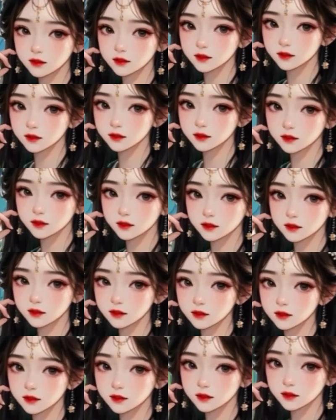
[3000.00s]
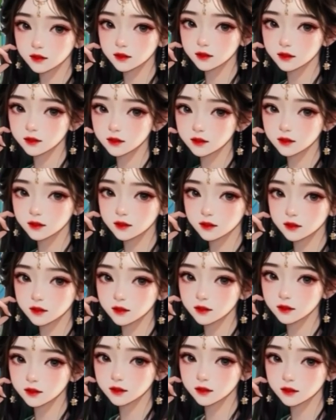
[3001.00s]
จิตวิญญาณส่วนหนึ่งของตนใส่
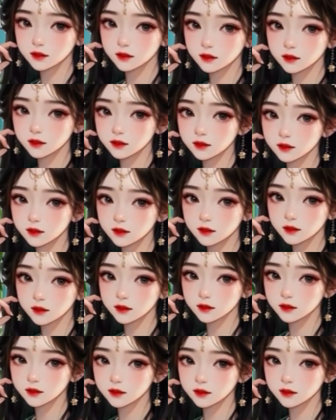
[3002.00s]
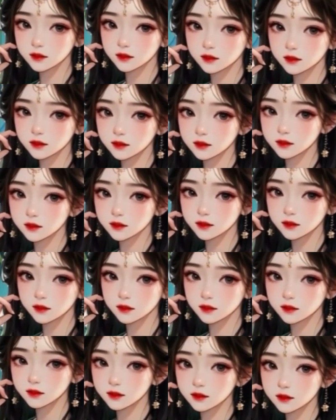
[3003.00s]
เข้าไปอีกด้วยแน่นอ
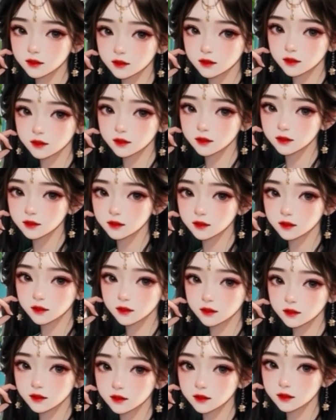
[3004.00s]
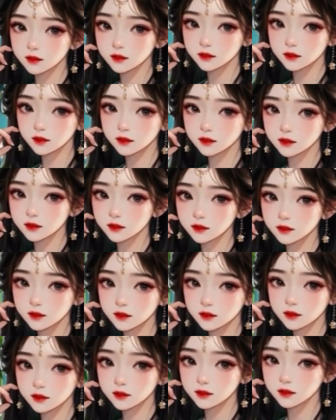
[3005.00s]
นว่าการที่เขายอมลงทุนมาก
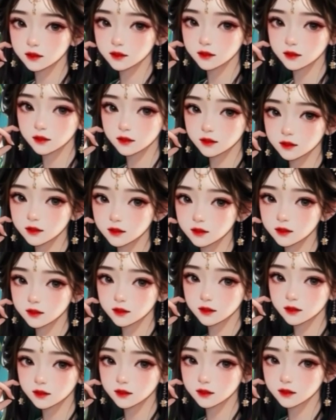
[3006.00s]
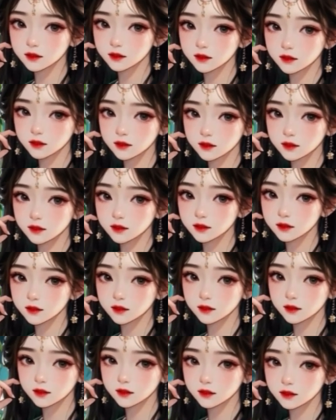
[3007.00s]
มาย เพียงนี้เพื่อหลองผลเชิด
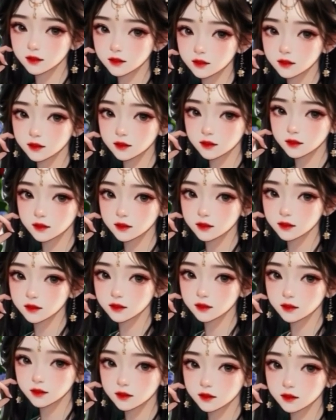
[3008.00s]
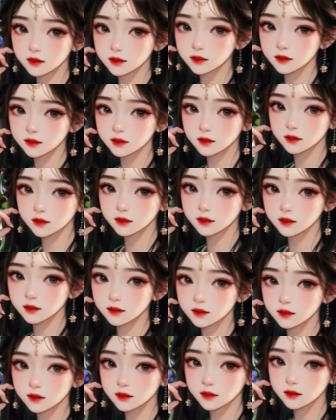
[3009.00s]
มิเพียงใช้ผู้มันให้ลงมือแทน
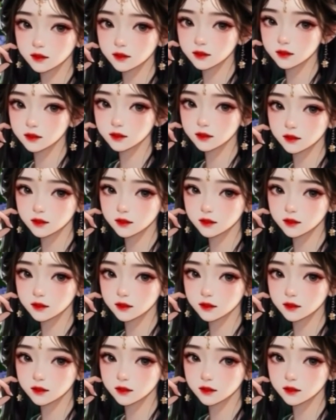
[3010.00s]
เขาแล้ว